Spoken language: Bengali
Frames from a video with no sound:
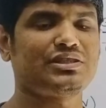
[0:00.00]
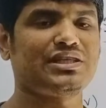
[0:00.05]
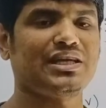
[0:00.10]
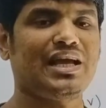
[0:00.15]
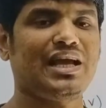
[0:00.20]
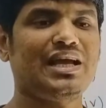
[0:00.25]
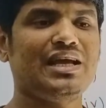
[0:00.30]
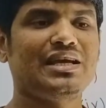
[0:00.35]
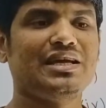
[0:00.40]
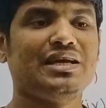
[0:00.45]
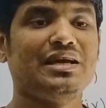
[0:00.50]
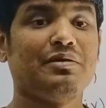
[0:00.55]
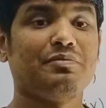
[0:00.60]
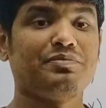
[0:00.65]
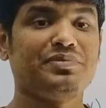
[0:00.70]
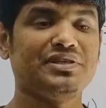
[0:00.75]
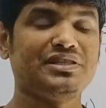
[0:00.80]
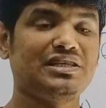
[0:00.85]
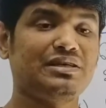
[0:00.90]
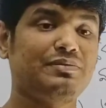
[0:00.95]
হচ্ছে
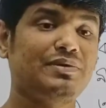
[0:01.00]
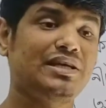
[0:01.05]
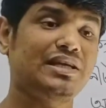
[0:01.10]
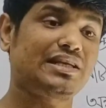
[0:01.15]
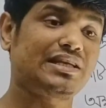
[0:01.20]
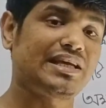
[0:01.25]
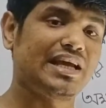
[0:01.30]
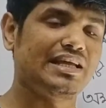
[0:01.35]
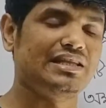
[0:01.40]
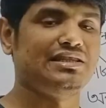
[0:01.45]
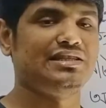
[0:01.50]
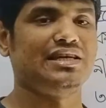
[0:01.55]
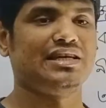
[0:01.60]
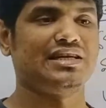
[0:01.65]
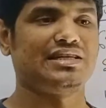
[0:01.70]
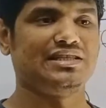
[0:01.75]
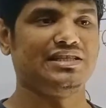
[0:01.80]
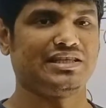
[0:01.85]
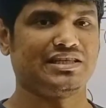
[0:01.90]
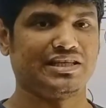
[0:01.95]
পৃথিবীর
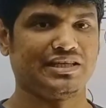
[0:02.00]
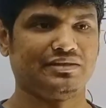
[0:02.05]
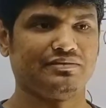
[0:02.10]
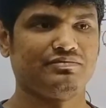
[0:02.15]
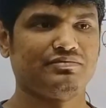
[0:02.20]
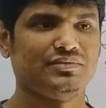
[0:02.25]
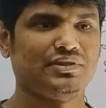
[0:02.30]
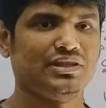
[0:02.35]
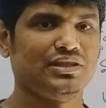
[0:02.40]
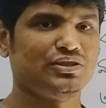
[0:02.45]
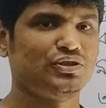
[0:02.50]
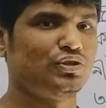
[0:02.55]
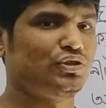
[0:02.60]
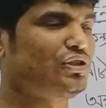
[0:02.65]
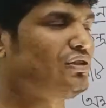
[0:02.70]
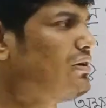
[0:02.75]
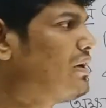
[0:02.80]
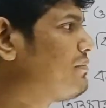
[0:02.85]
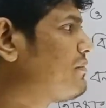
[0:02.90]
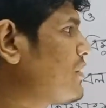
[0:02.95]
কেন্দ্রের দিকে
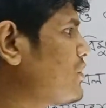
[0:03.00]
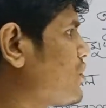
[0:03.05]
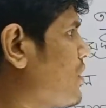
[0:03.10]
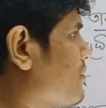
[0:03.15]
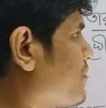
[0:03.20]
যদিও আমরা